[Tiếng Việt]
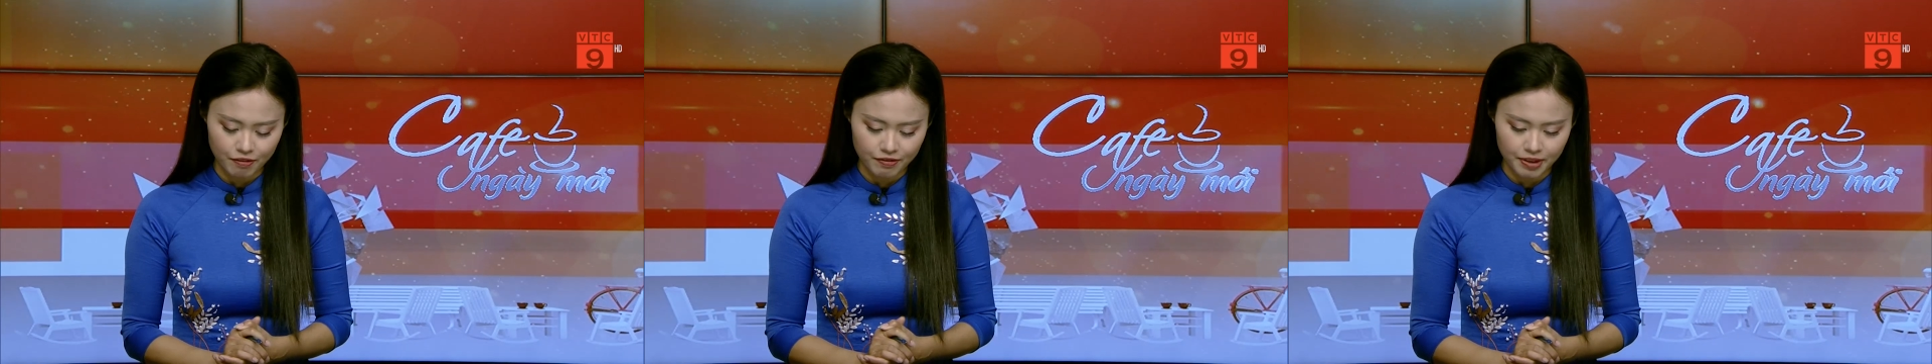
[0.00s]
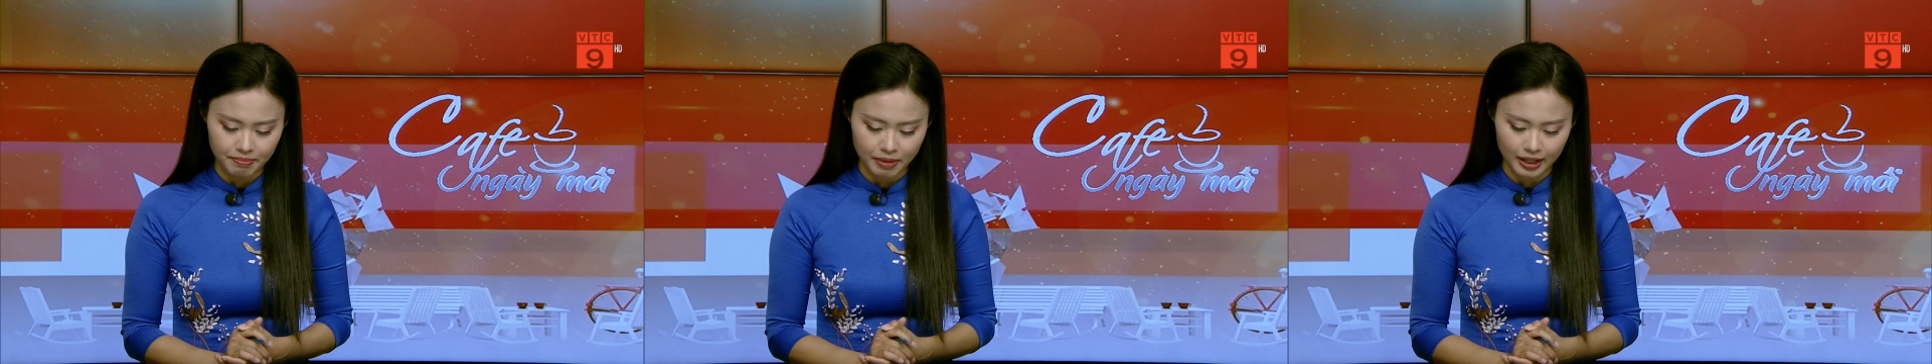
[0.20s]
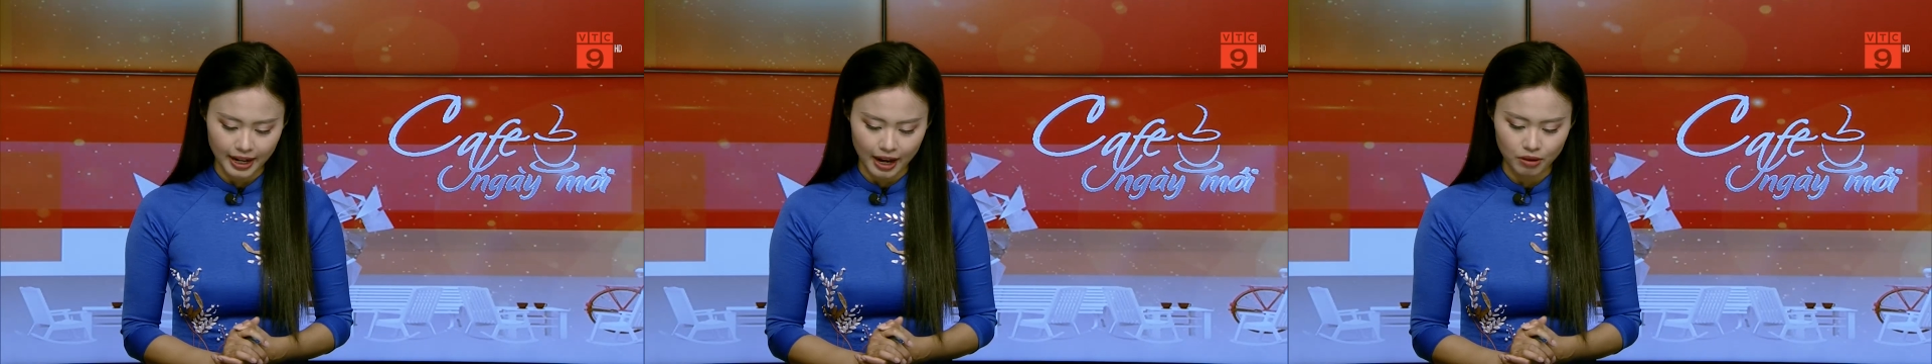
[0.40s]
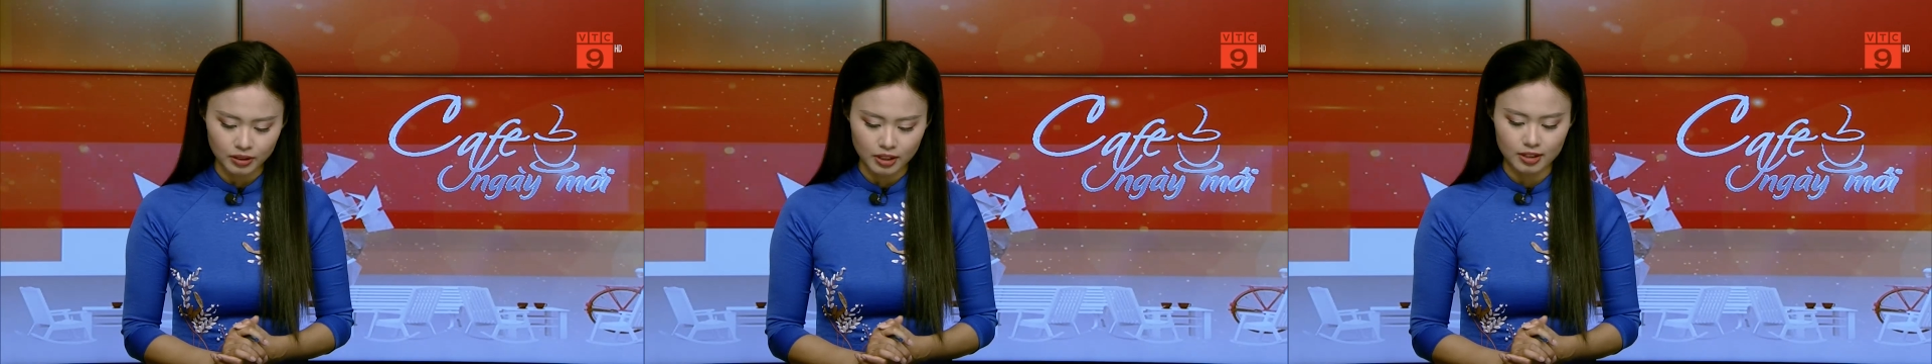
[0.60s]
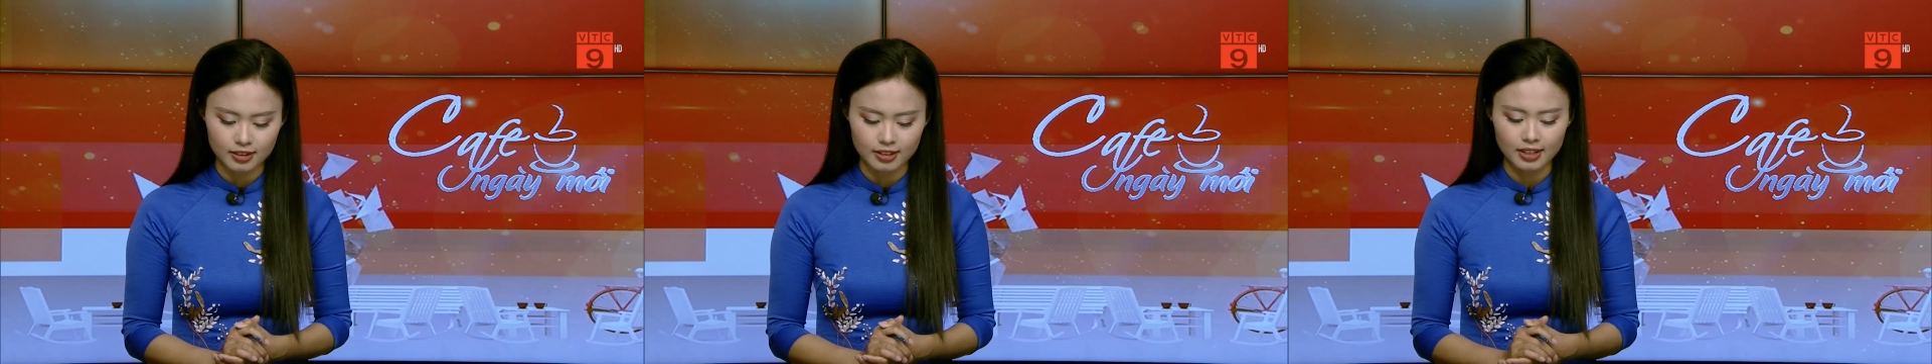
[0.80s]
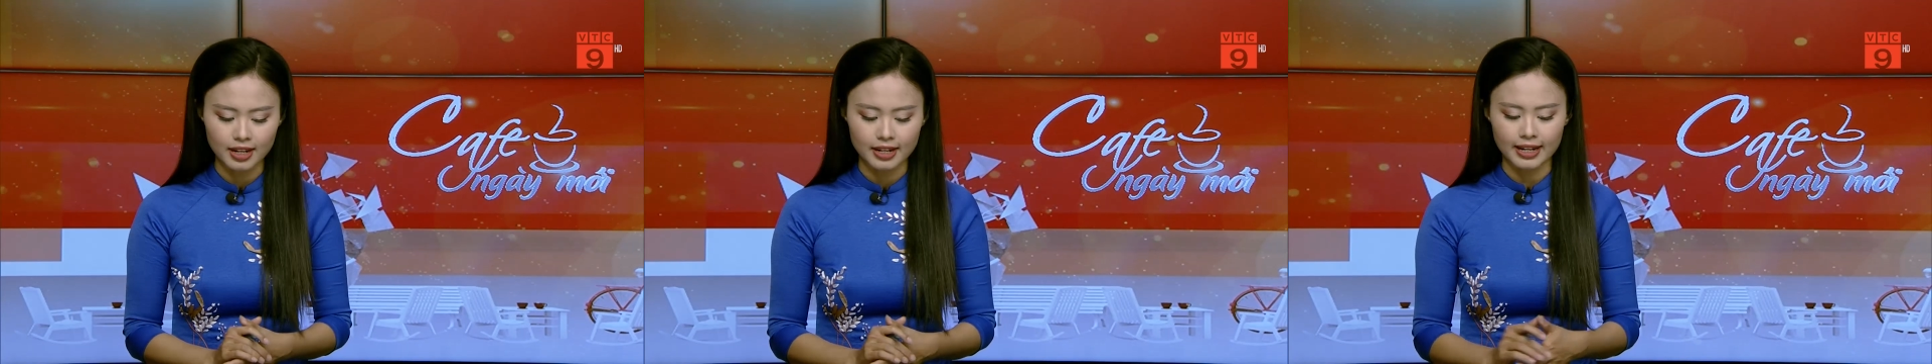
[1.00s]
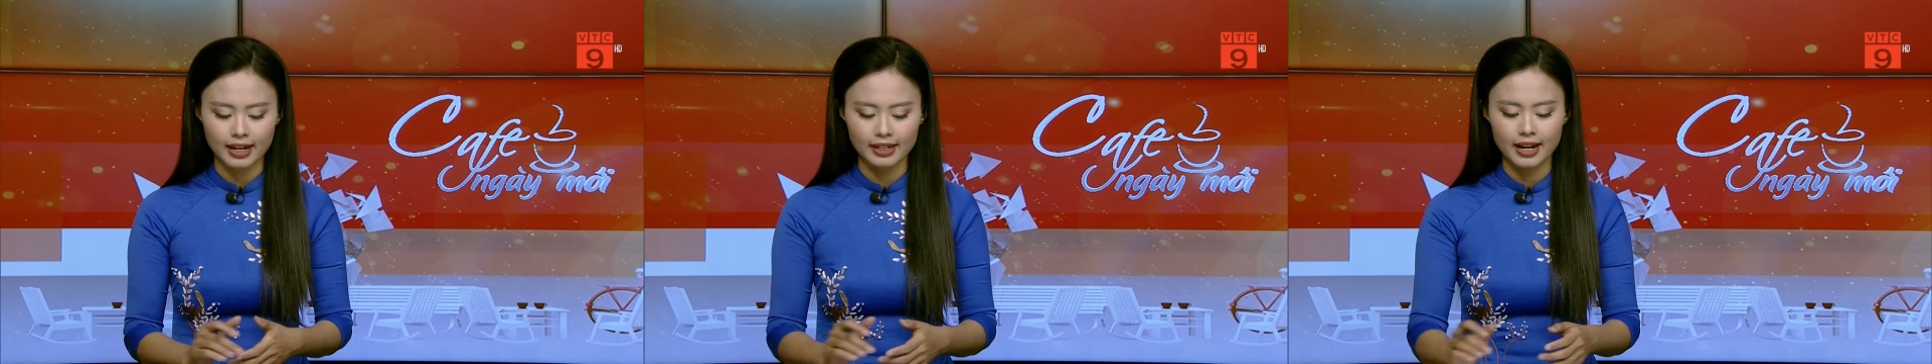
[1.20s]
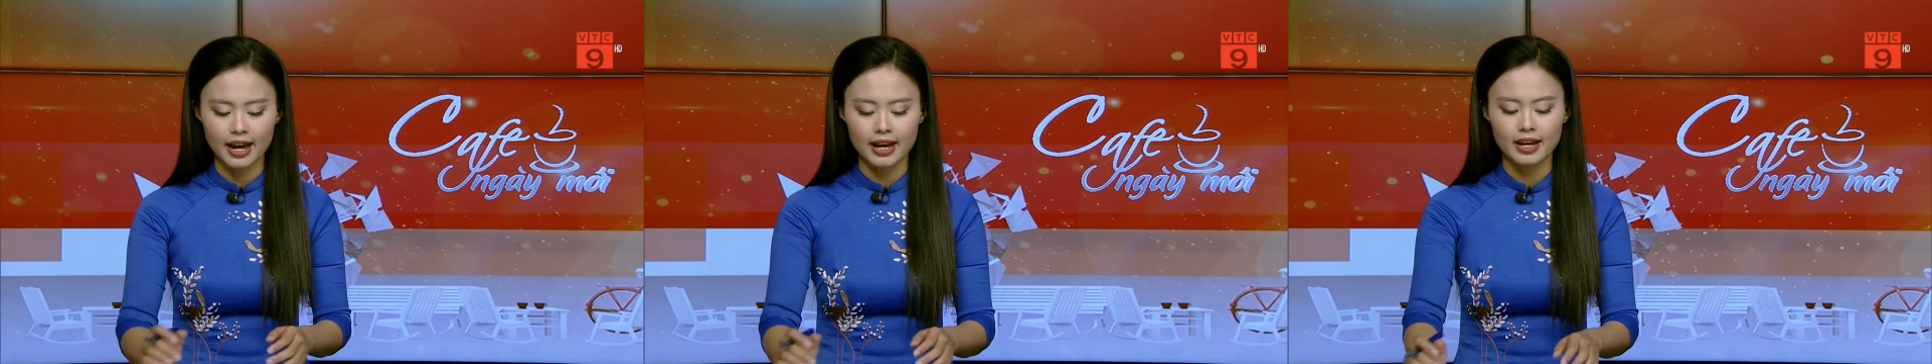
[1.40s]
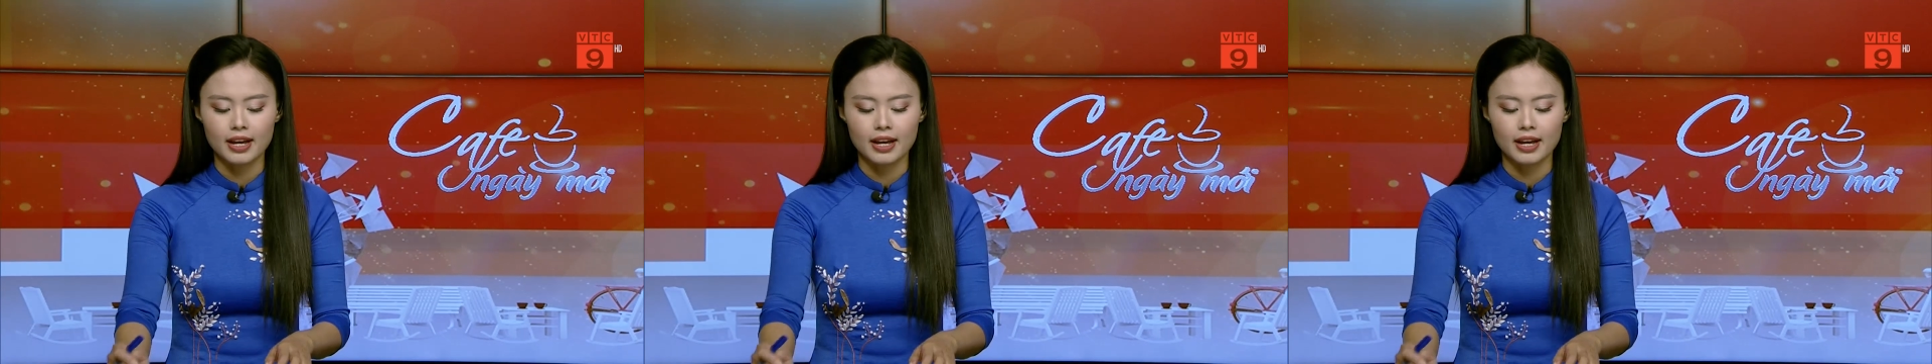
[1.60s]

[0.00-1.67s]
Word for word: viêm màng não thường rất là nặng nề